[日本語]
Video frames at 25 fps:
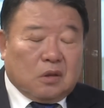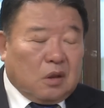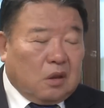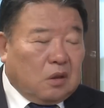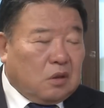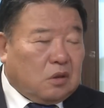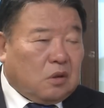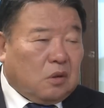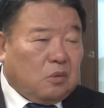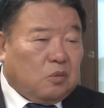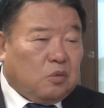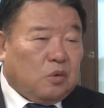対
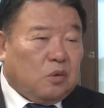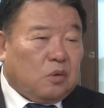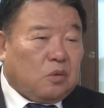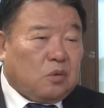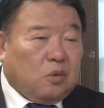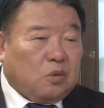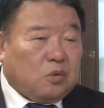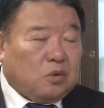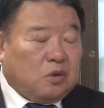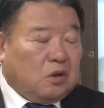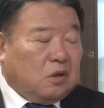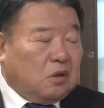しても
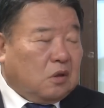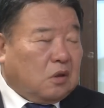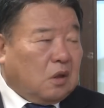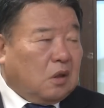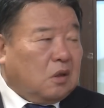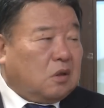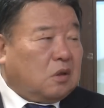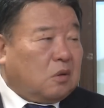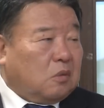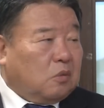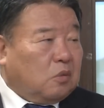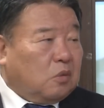黒人に
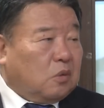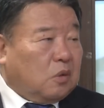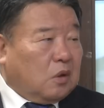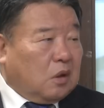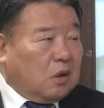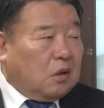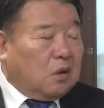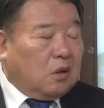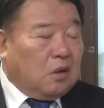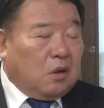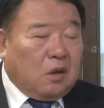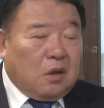対してもね、
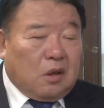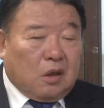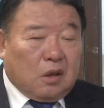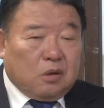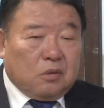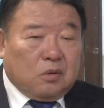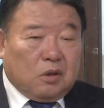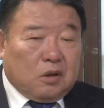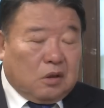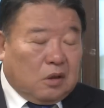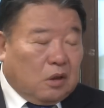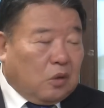ある
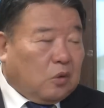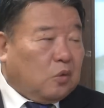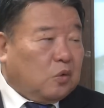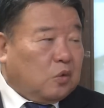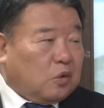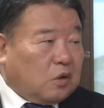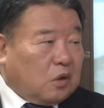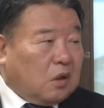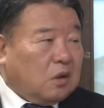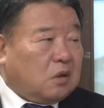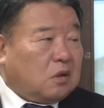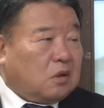いはイエロー
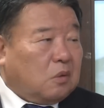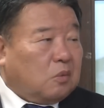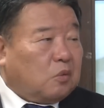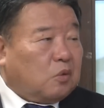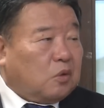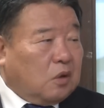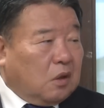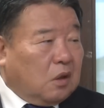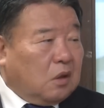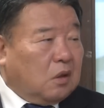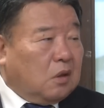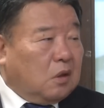に対しても
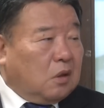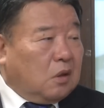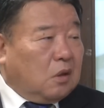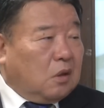ね、